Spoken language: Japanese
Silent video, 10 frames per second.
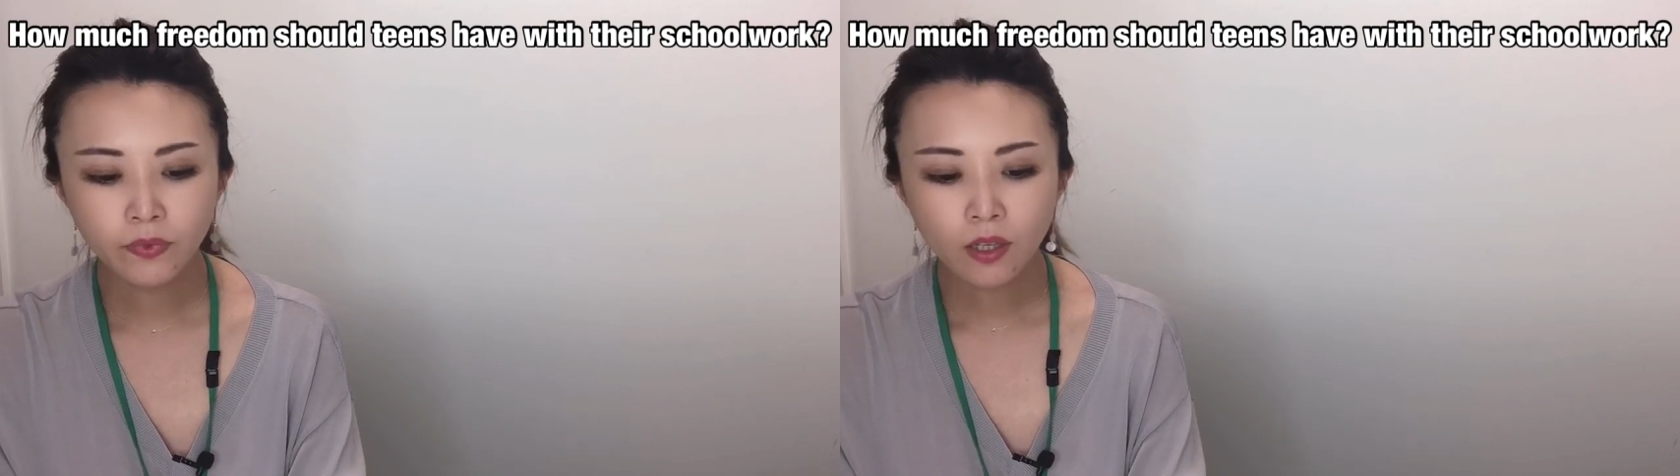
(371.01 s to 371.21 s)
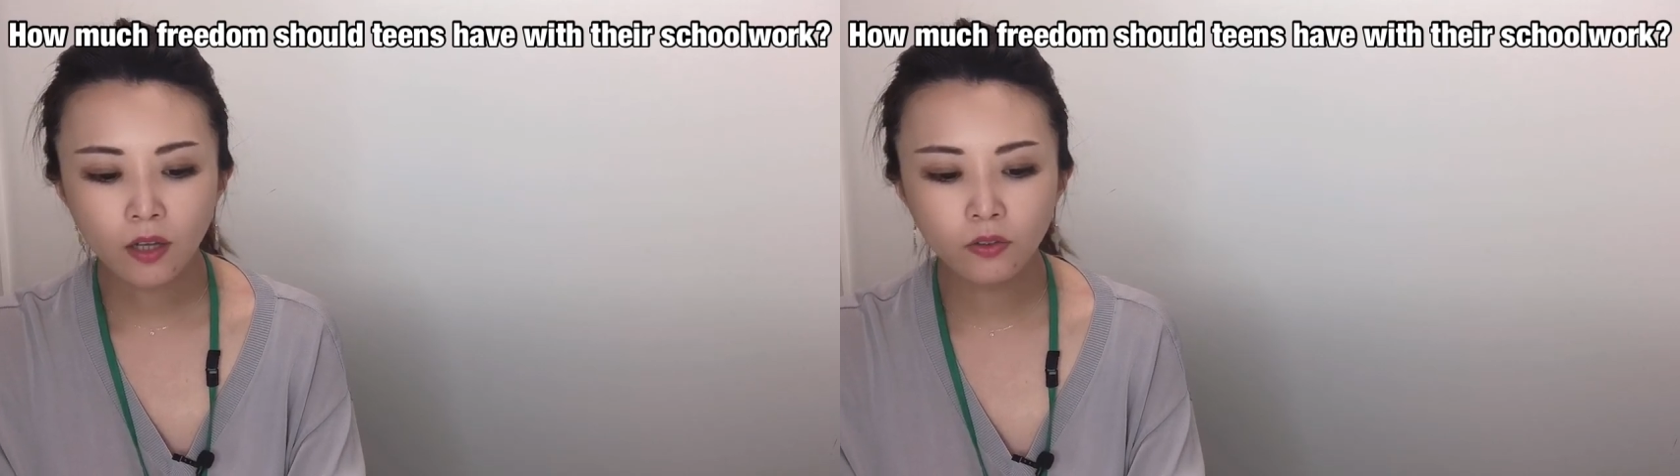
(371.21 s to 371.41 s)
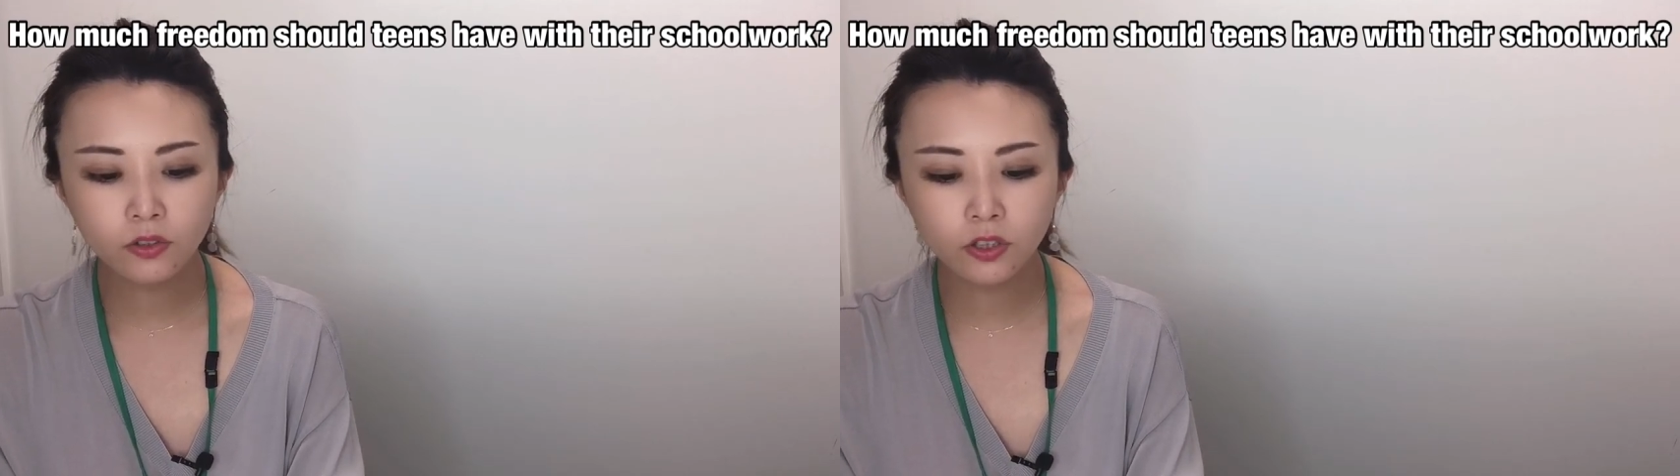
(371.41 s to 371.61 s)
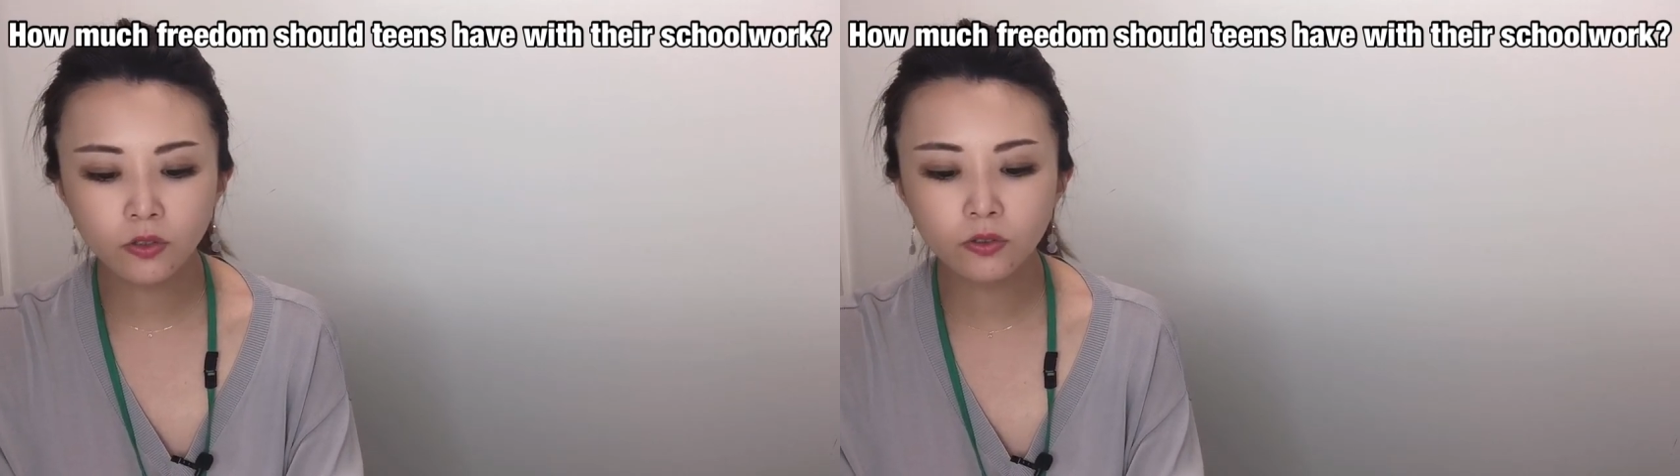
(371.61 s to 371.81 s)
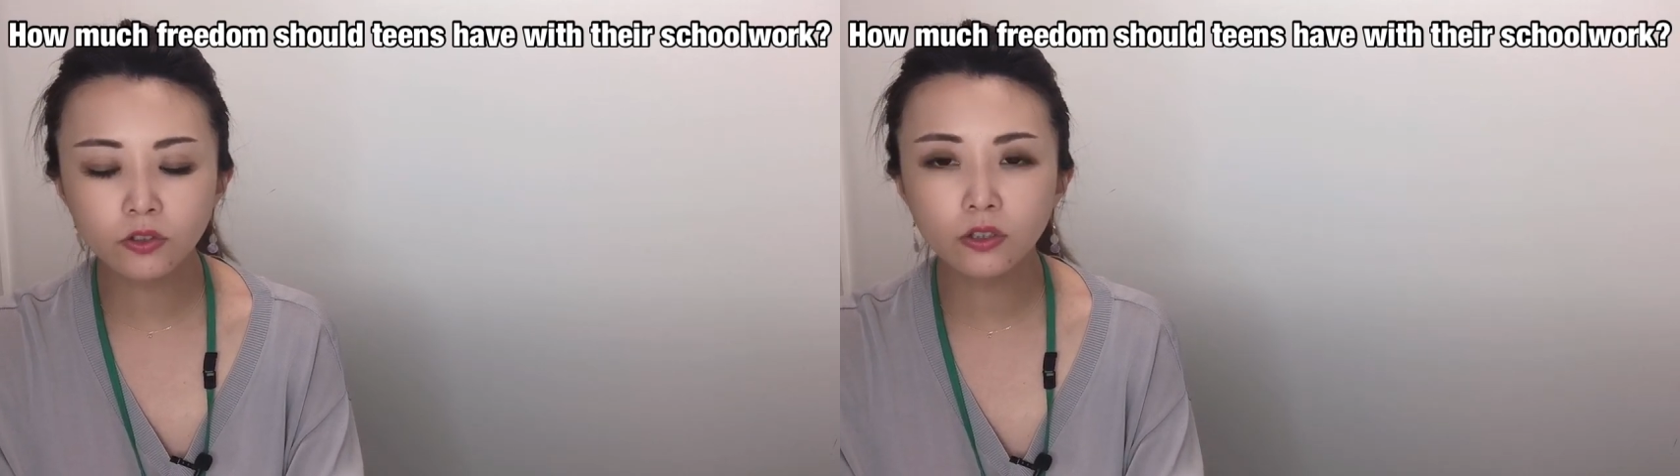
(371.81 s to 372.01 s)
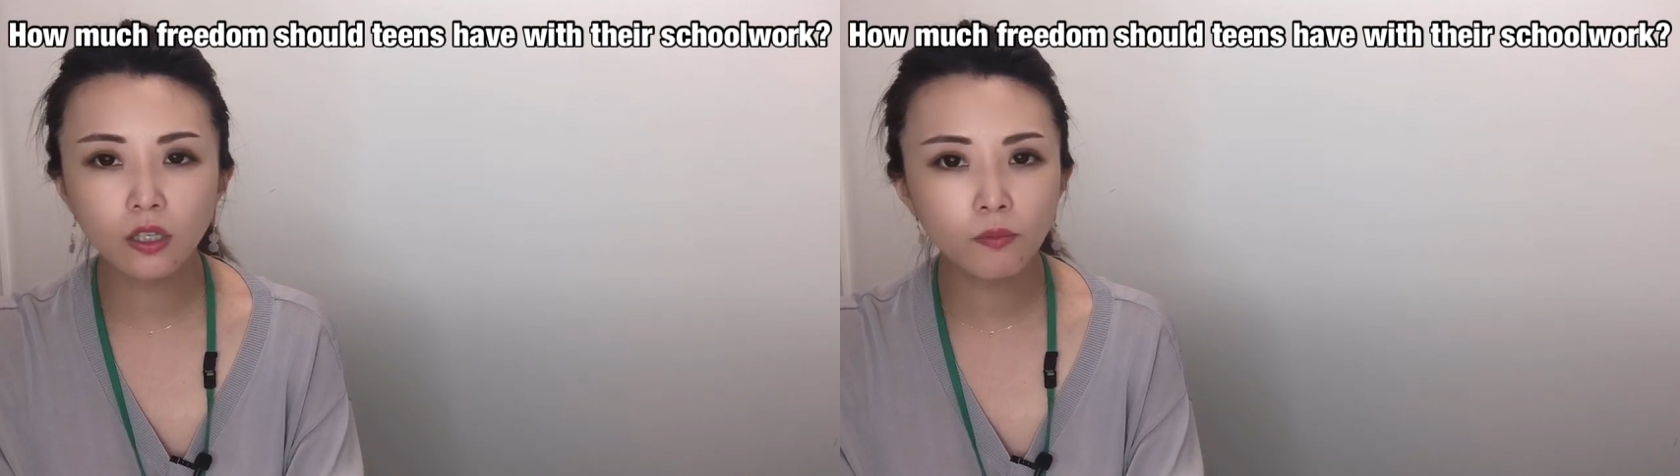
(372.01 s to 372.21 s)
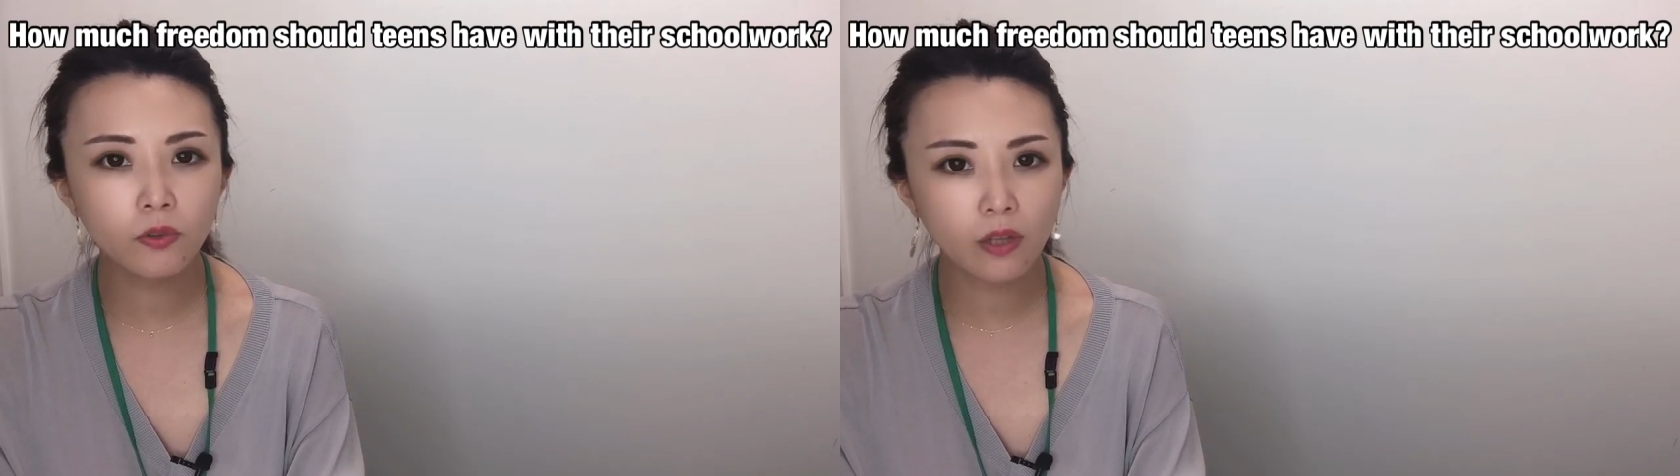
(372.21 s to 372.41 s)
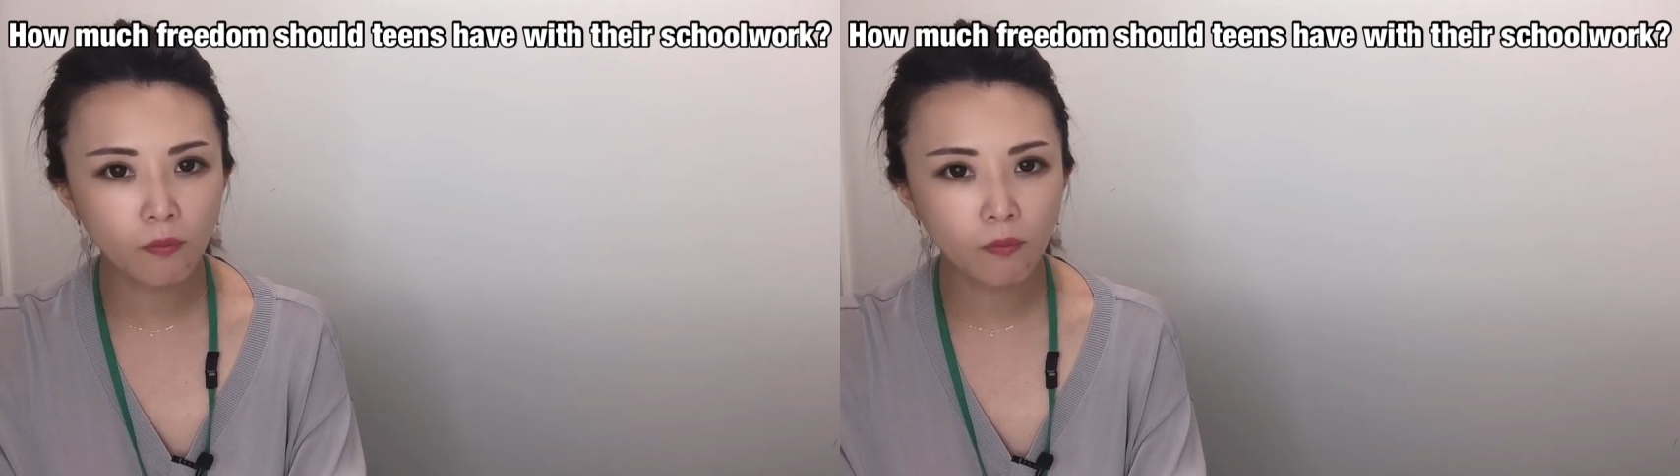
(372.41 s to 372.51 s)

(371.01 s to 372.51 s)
あの、授業中にも手